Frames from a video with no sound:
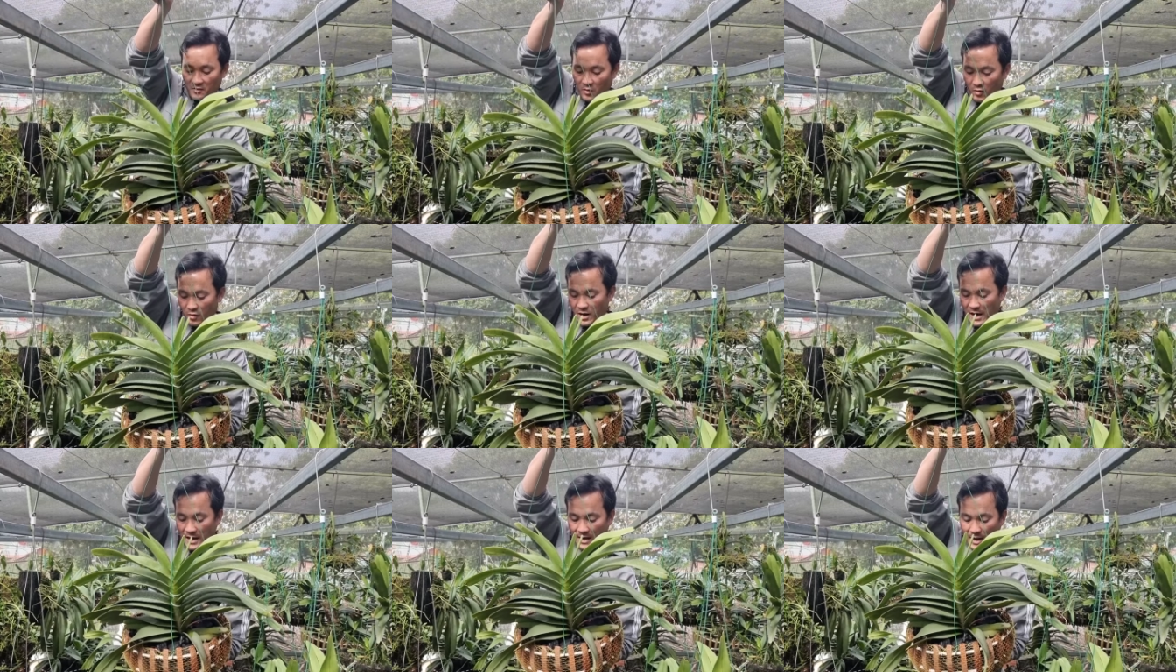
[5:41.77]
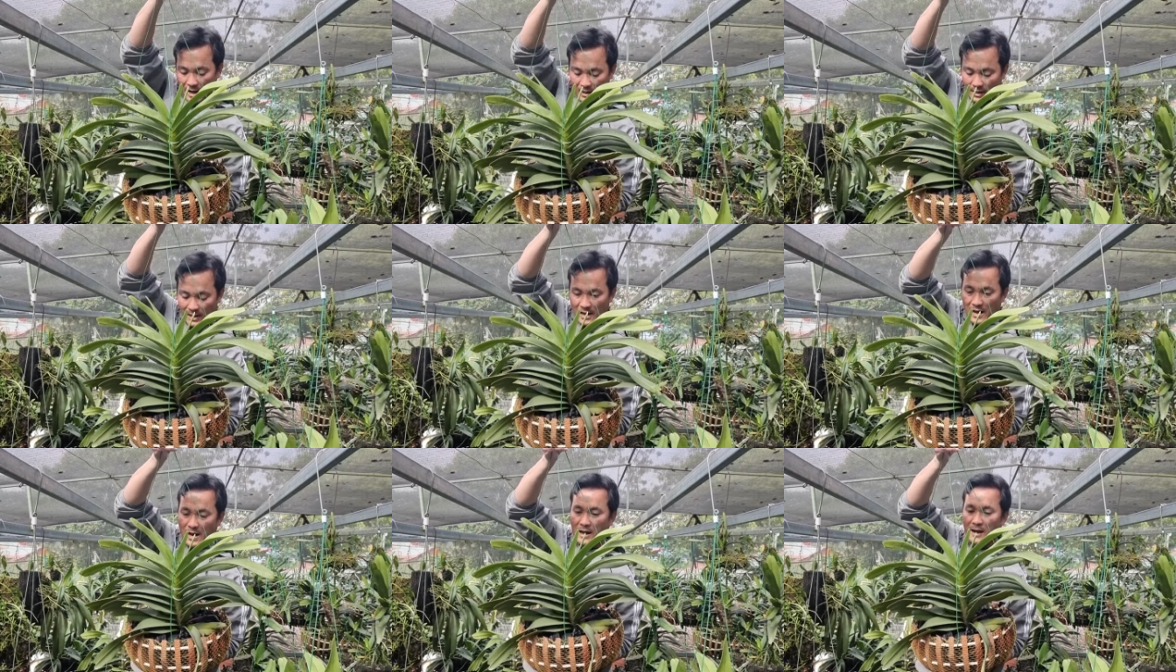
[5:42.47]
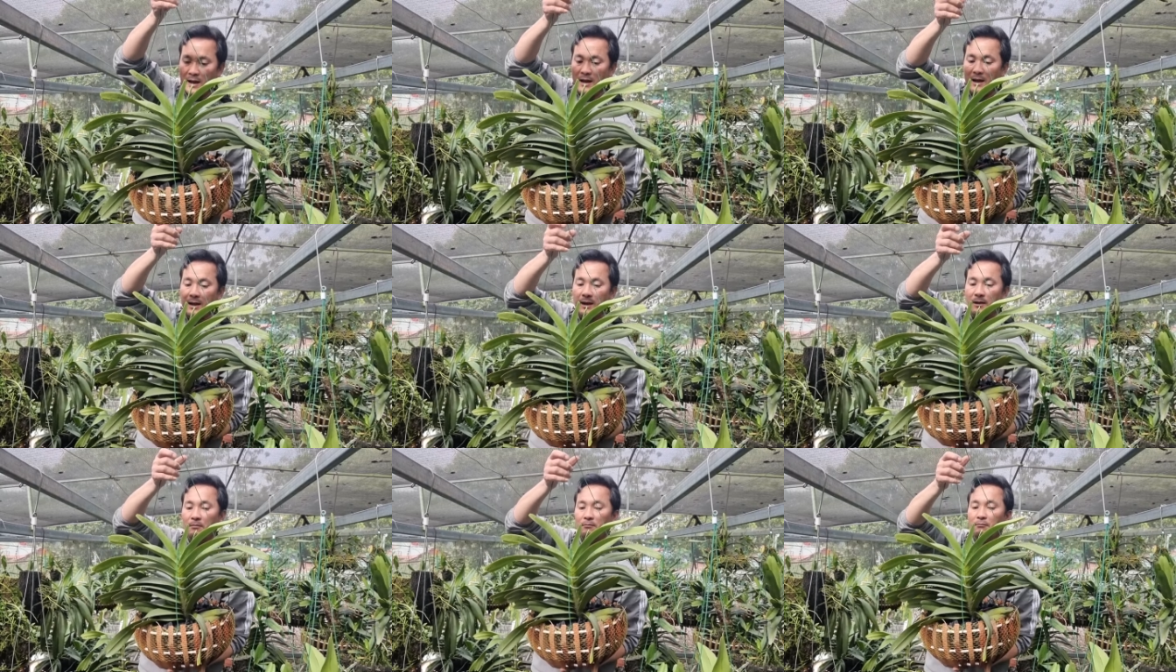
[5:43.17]
có khả năng là
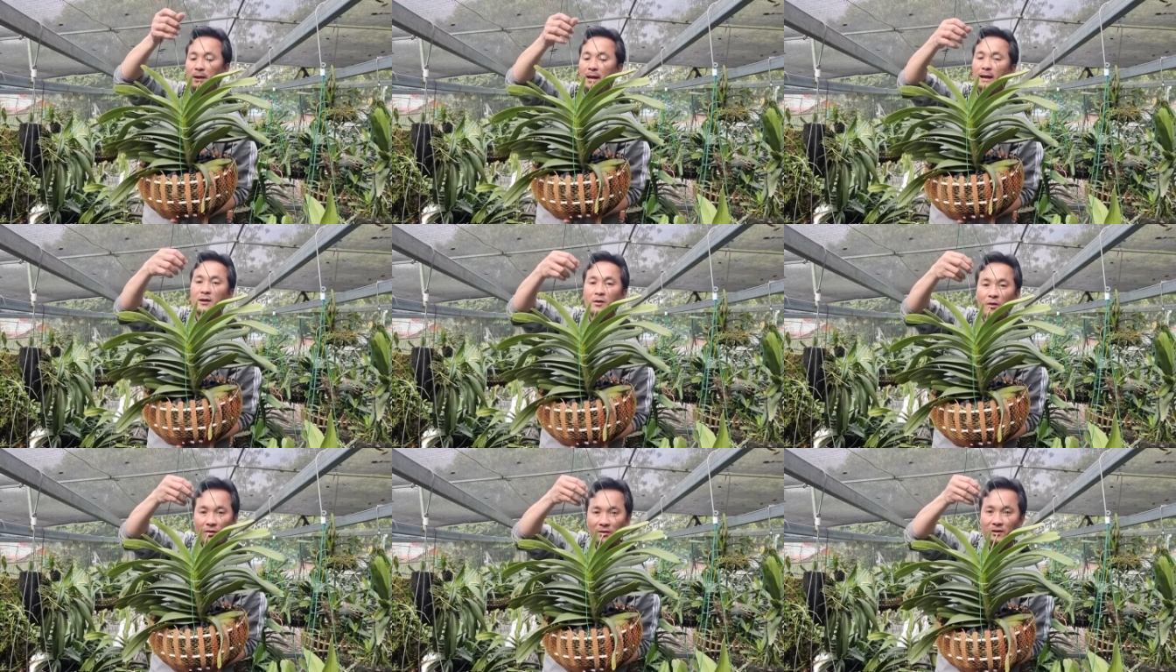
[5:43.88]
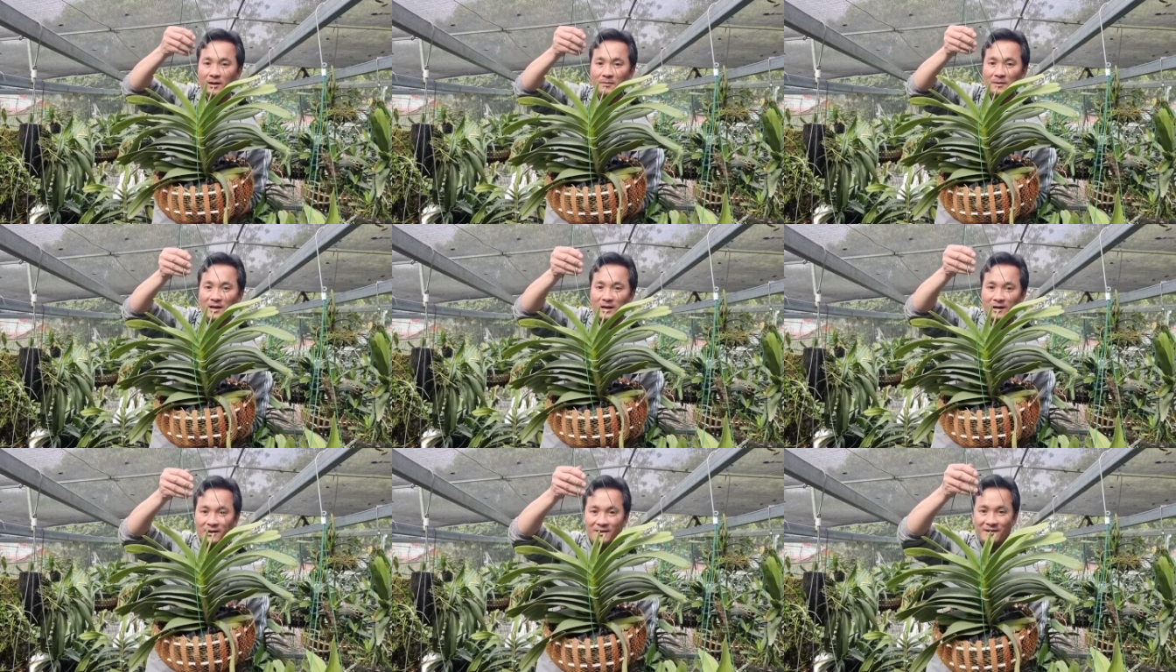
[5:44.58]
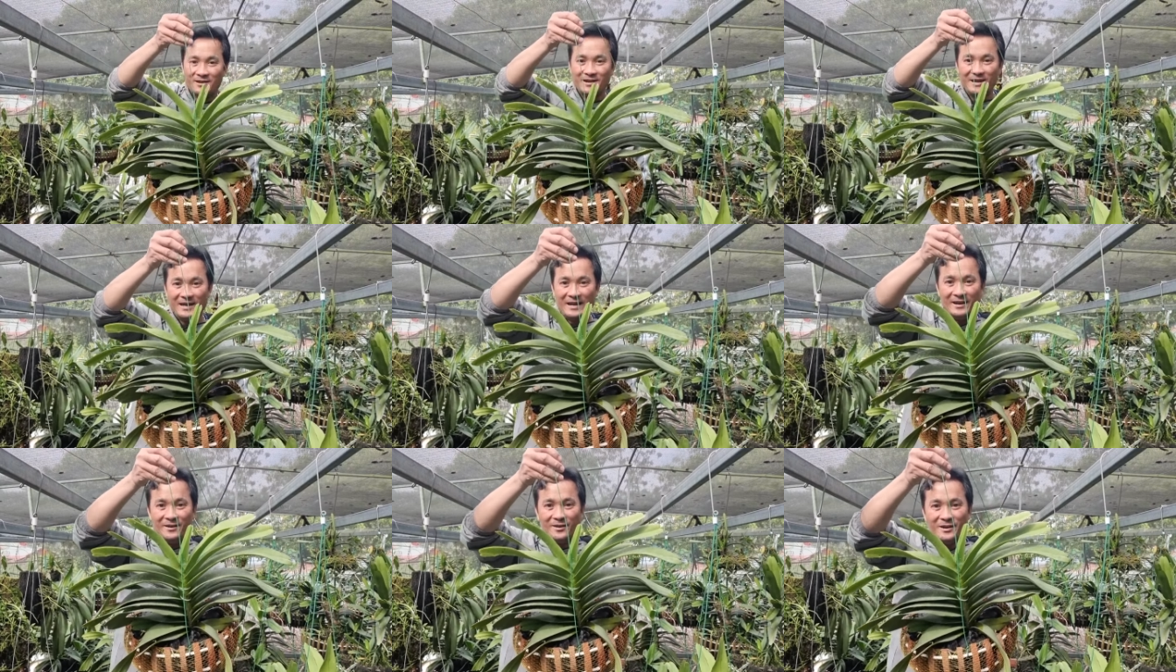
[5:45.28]
mẹ con các bác ạ cây
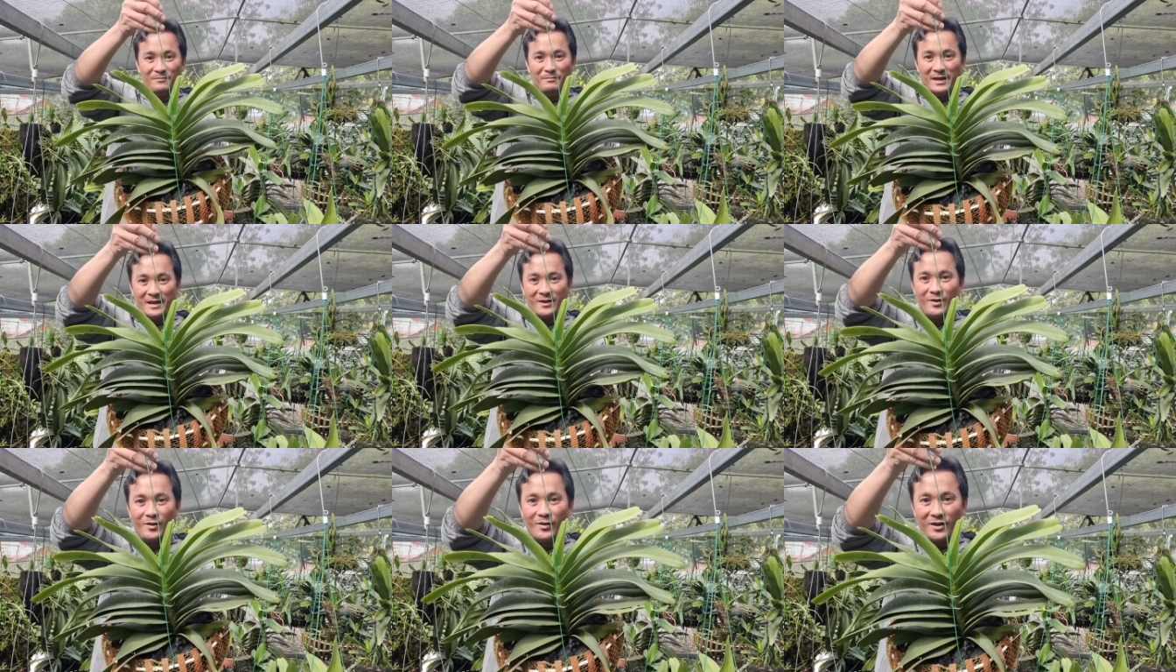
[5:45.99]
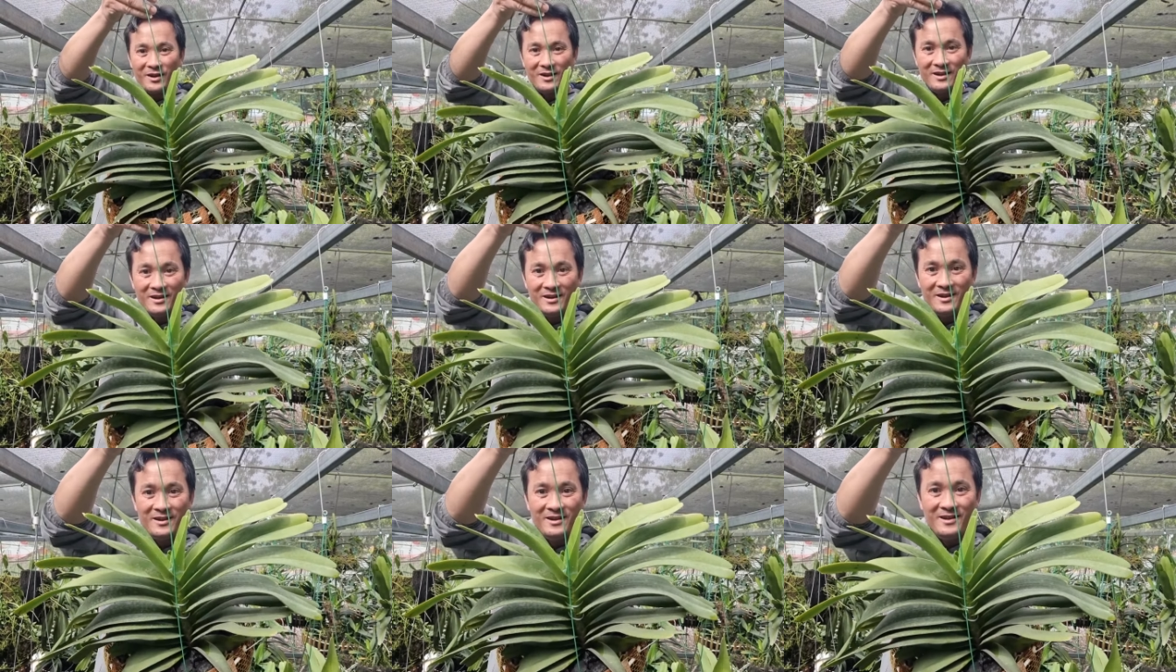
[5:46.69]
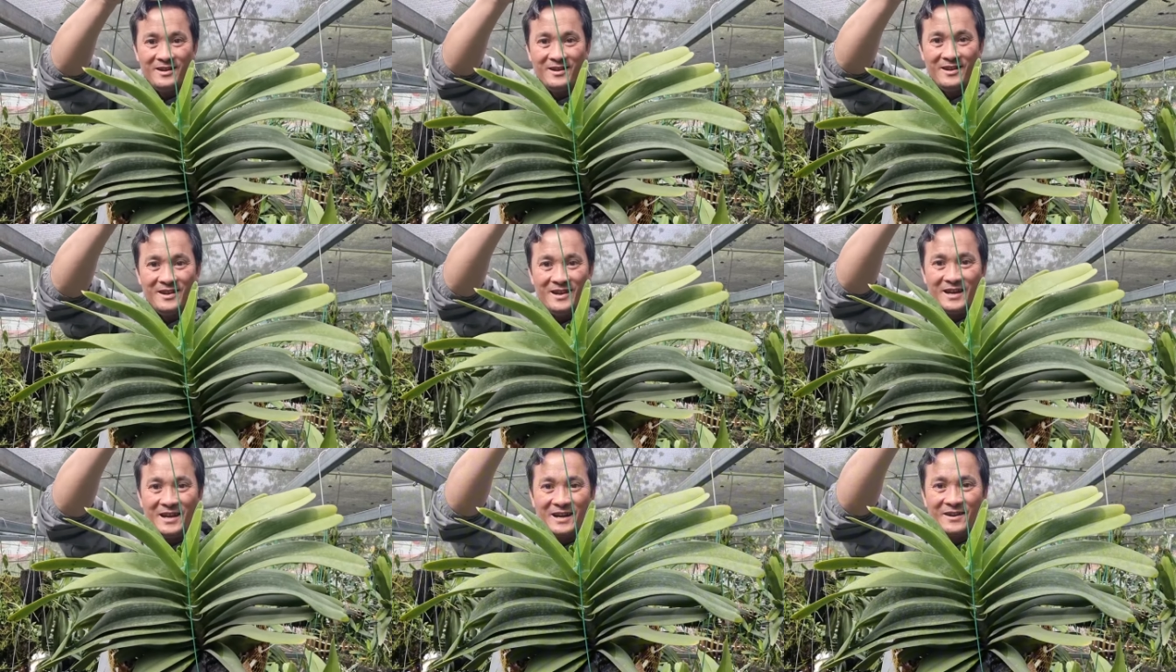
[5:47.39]
này nó là mẹ con
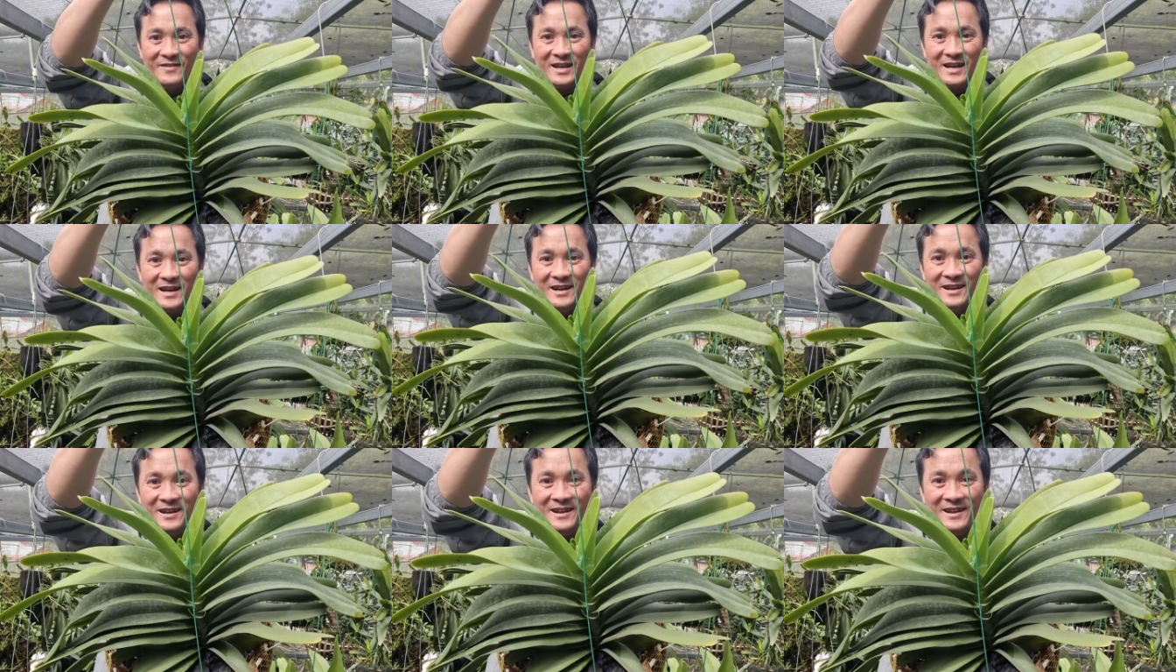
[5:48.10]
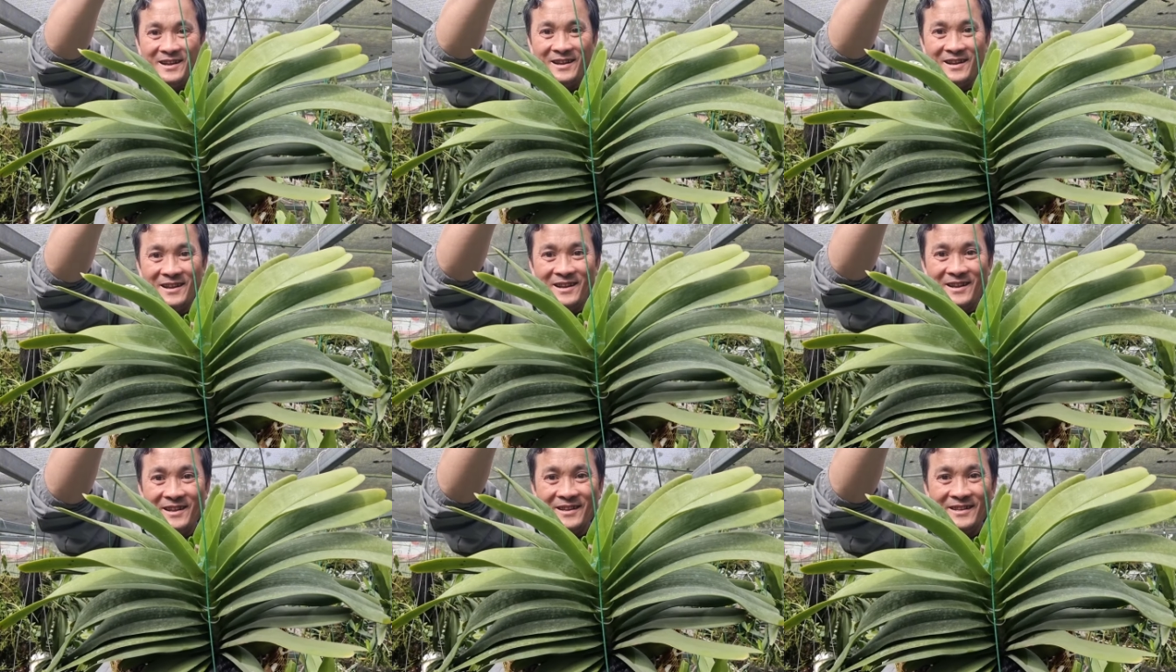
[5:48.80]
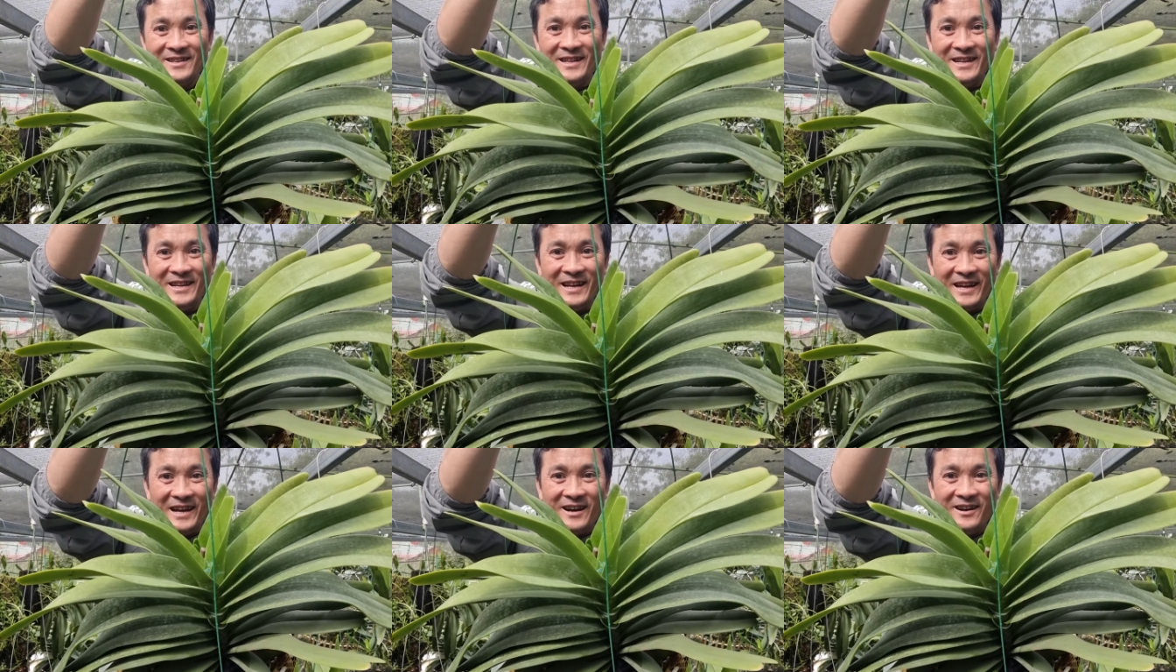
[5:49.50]
Đấy nha các bác nha nhìn
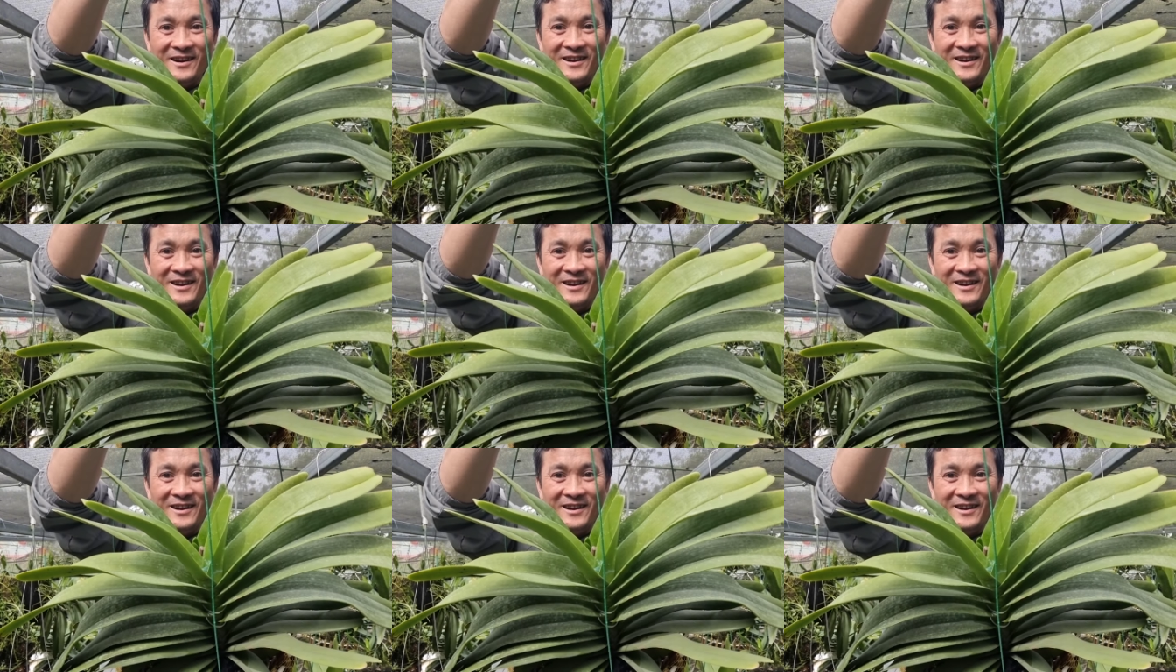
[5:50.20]
đỉnh không